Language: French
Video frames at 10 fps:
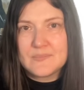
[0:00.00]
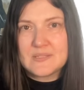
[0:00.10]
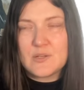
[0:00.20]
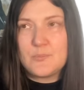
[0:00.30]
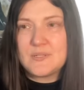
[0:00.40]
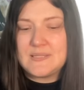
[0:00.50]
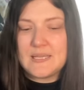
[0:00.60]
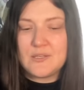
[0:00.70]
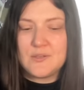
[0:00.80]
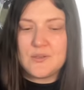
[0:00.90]
Ça ne veut pas
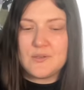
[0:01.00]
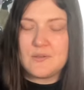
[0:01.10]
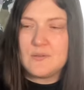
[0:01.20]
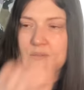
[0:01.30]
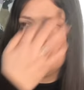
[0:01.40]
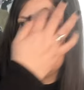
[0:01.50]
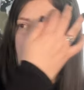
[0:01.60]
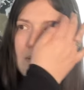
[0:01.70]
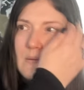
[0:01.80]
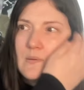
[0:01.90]
dire que
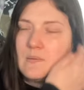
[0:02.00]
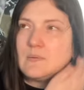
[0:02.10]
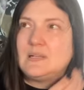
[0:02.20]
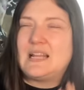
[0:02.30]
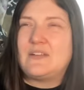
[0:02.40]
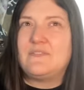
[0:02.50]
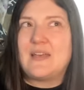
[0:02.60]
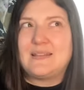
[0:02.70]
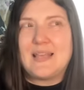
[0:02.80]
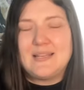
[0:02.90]
la
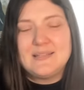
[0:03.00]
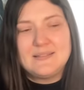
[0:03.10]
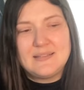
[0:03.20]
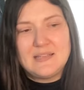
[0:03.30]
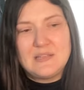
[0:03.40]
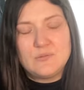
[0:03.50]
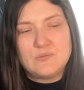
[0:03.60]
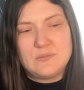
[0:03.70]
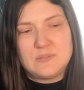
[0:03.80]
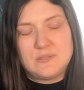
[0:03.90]
fatalité
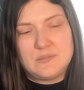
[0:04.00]
ou le,